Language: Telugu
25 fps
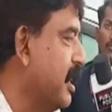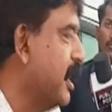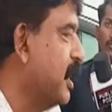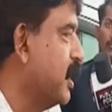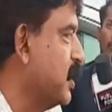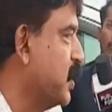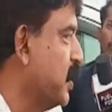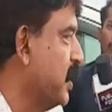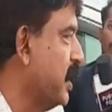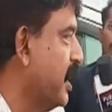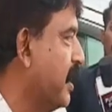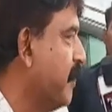అద్దెకి
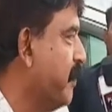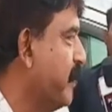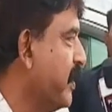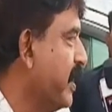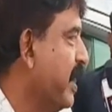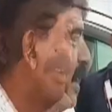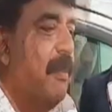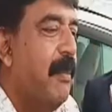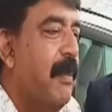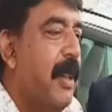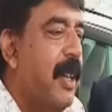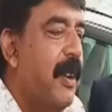తెచ్చుకుని
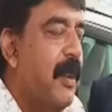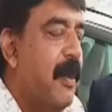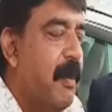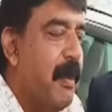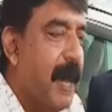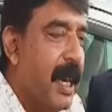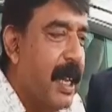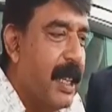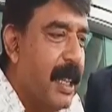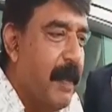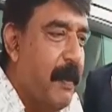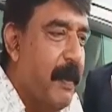మీరు
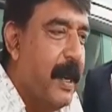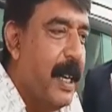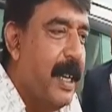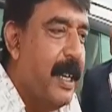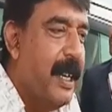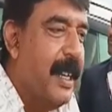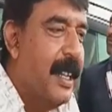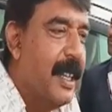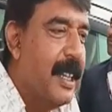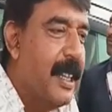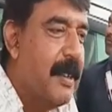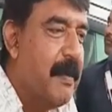మడత
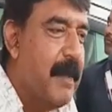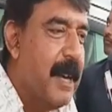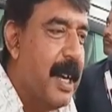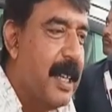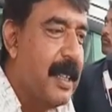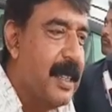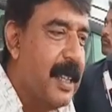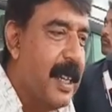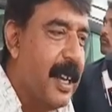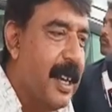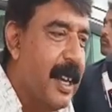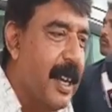పెట్టినంత
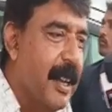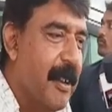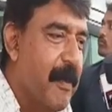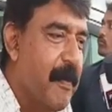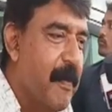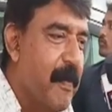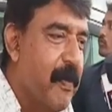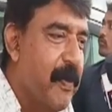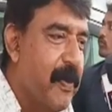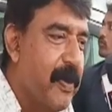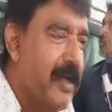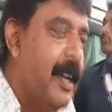మాత్రాన
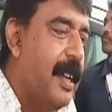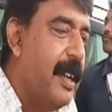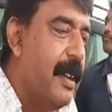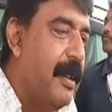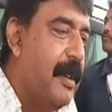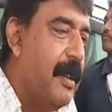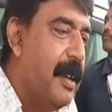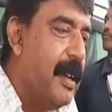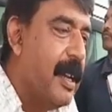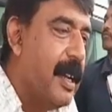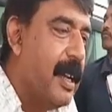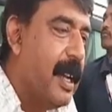
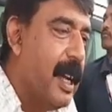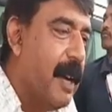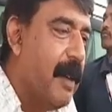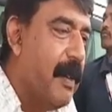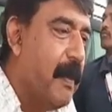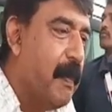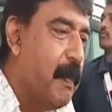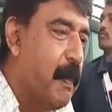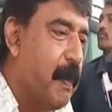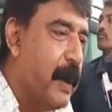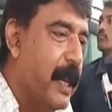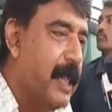
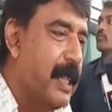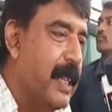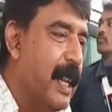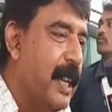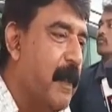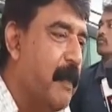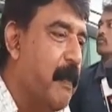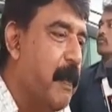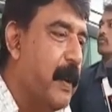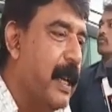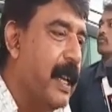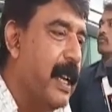కాబట్టి
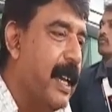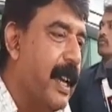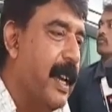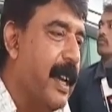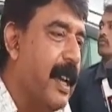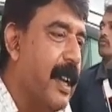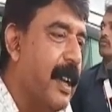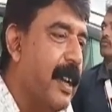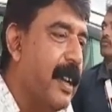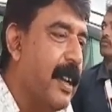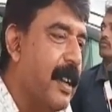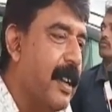ప్రజలు
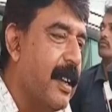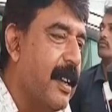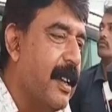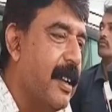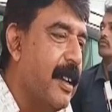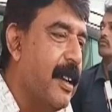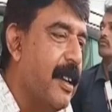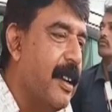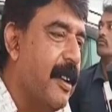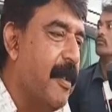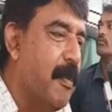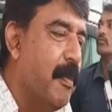ఇప్పటికే
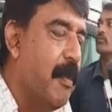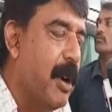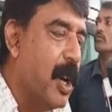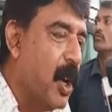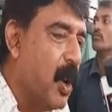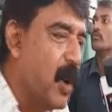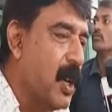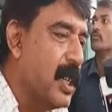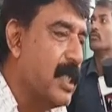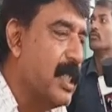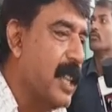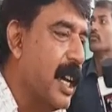
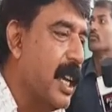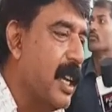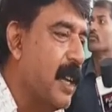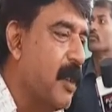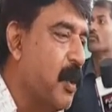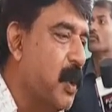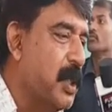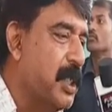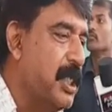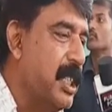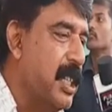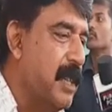మరొకసారి
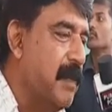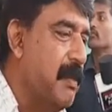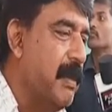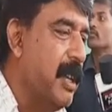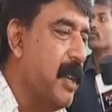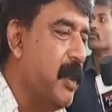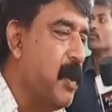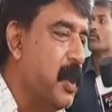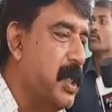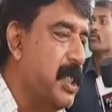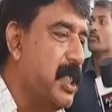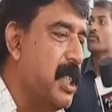కుర్చీ
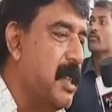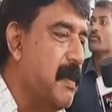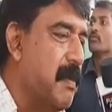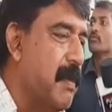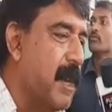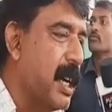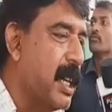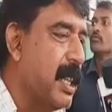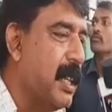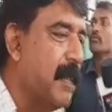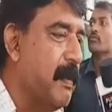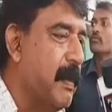మీ కుర్చీ
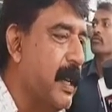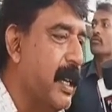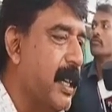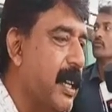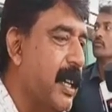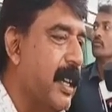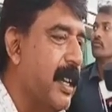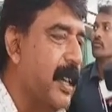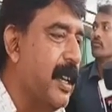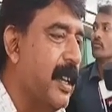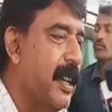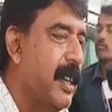మడత
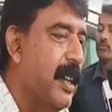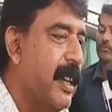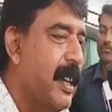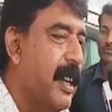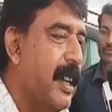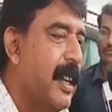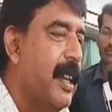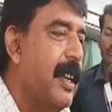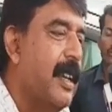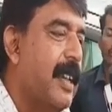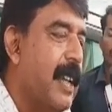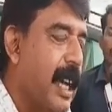పెట్టి
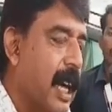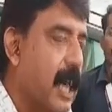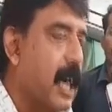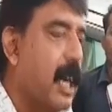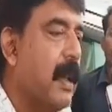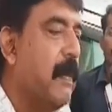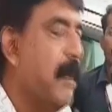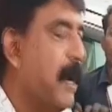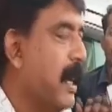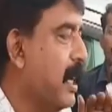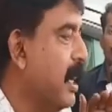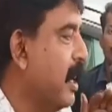
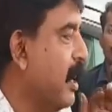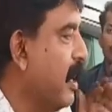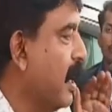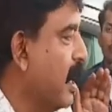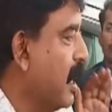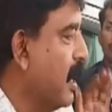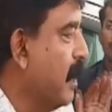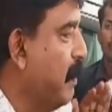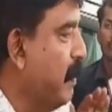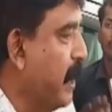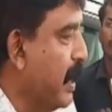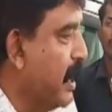ఎక్కడ పెట్టాలో
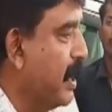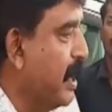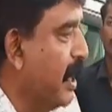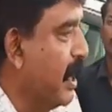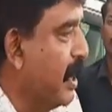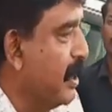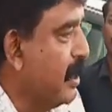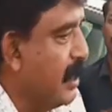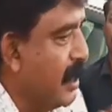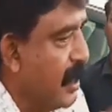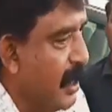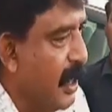అక్కడ
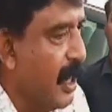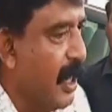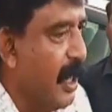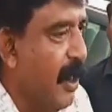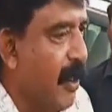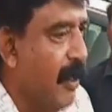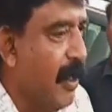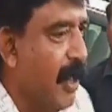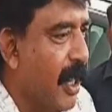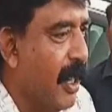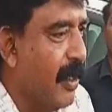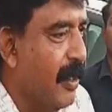పెట్టడానికి
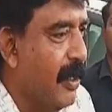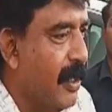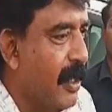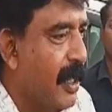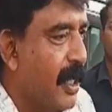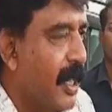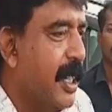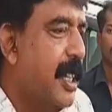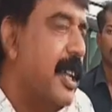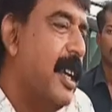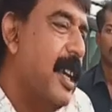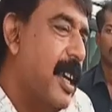సిద్ధంగా ఉన్నారు
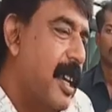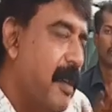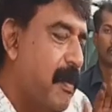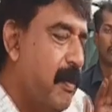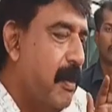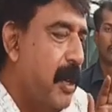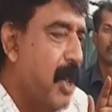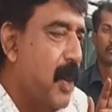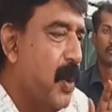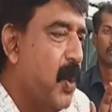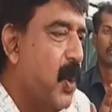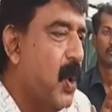
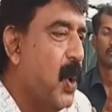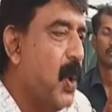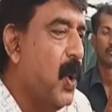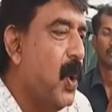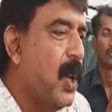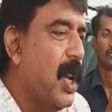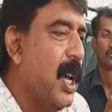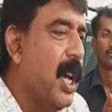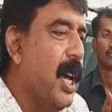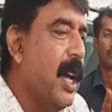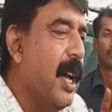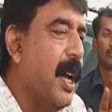మీరు
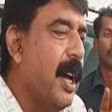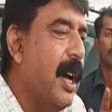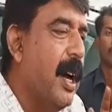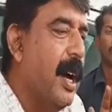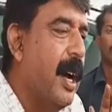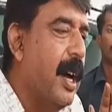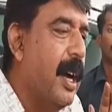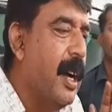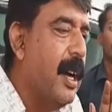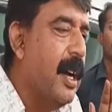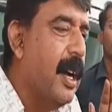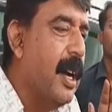ఊరూరా
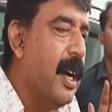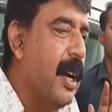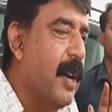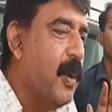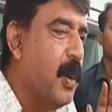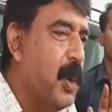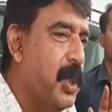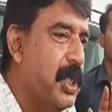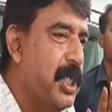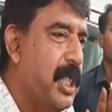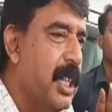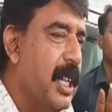
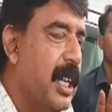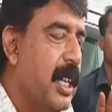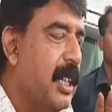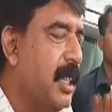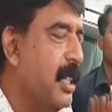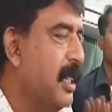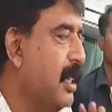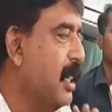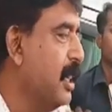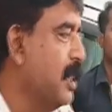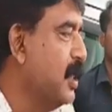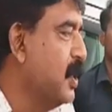కుర్చీలు
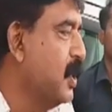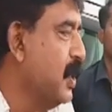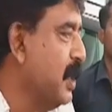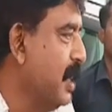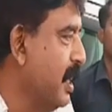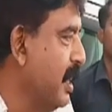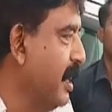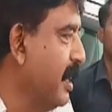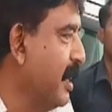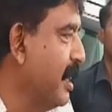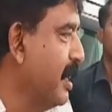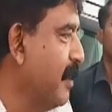అద్దెకి తెచ్చుకు
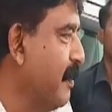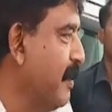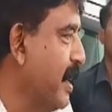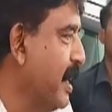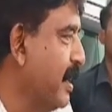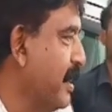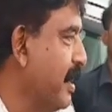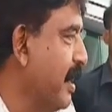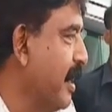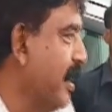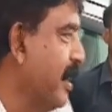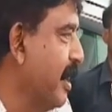తిరిగినంత
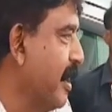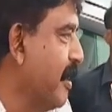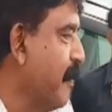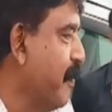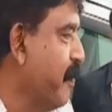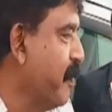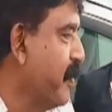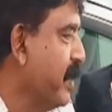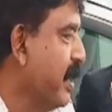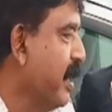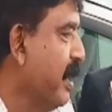మాత్రాన